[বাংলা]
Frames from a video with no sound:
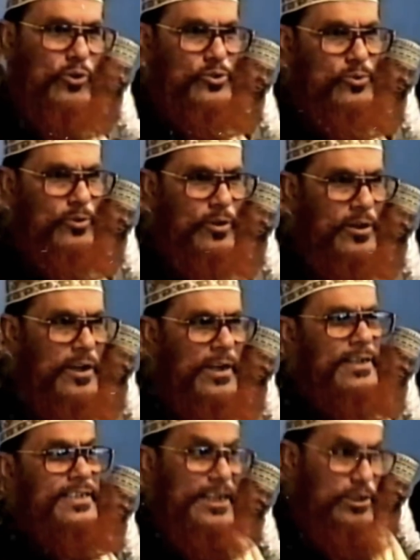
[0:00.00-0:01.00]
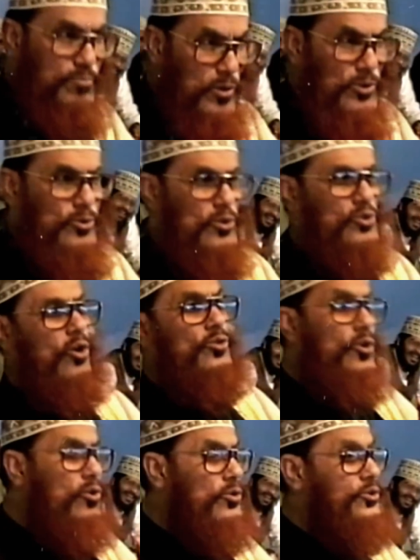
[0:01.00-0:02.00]
কিছু শেষ পর্যন্ত
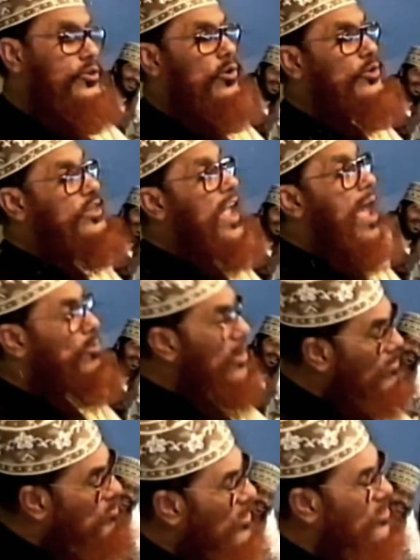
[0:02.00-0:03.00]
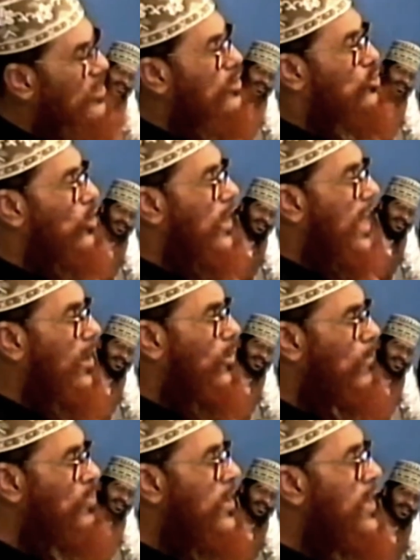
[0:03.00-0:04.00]
সন্দেহ করতে করতে এমন এক পর্যায়ে চলে গেল
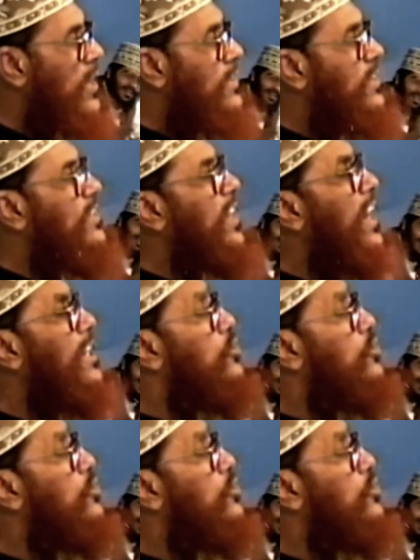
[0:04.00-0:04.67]
যে তারা